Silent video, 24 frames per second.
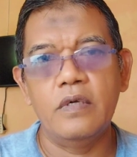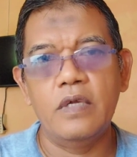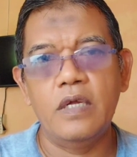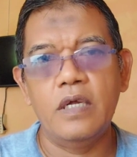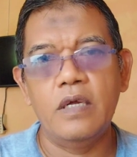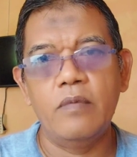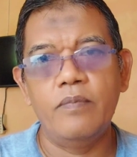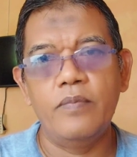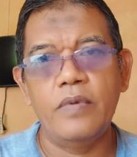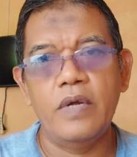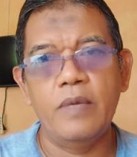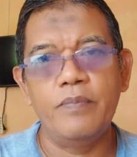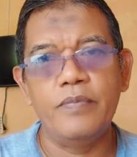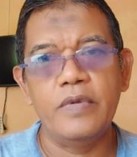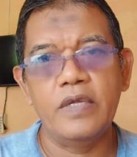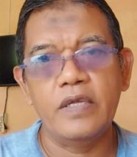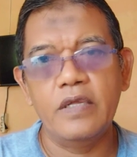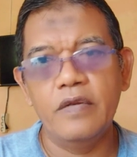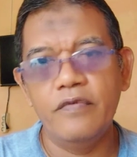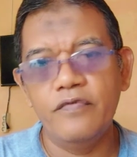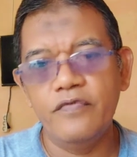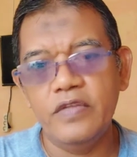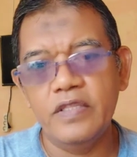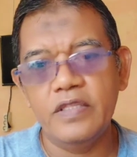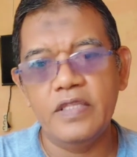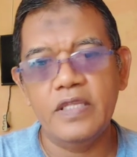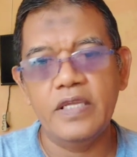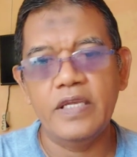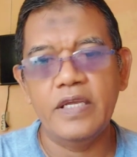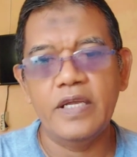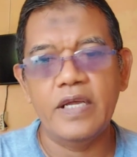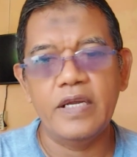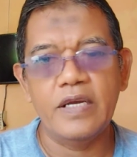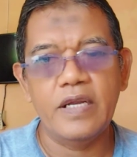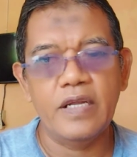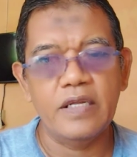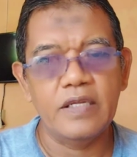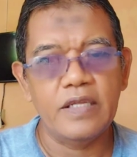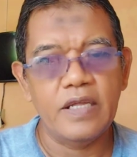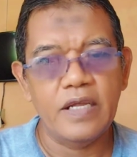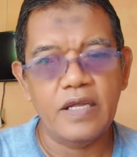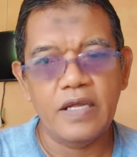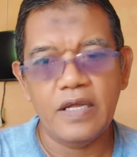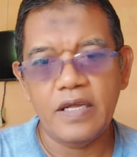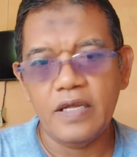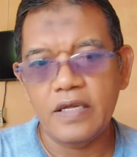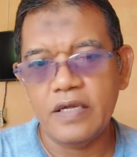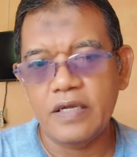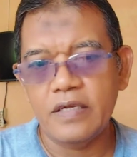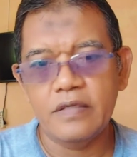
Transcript: apa bikin VT kadang ya